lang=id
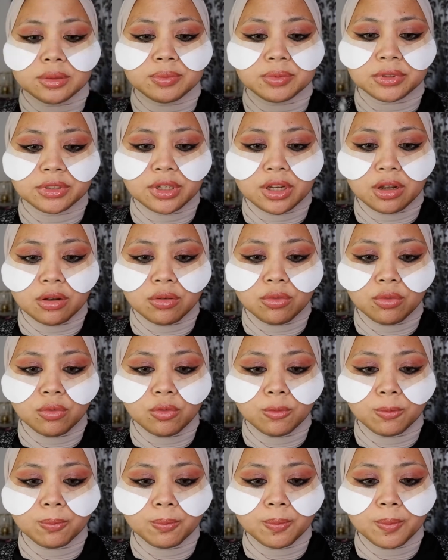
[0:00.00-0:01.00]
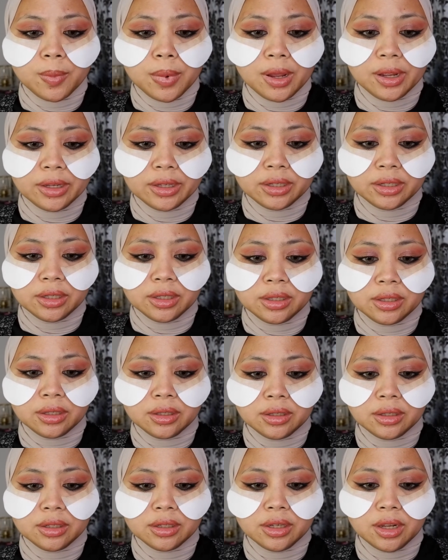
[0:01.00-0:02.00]
tipenya aku lupa
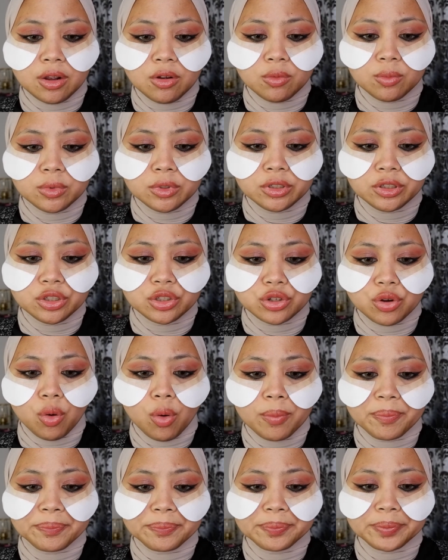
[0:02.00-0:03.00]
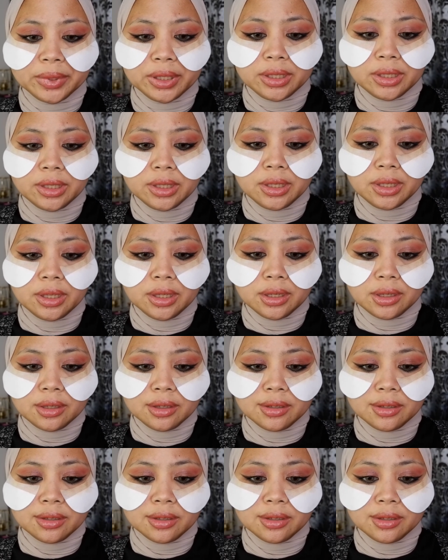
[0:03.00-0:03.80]
ini ini aku beli di shopee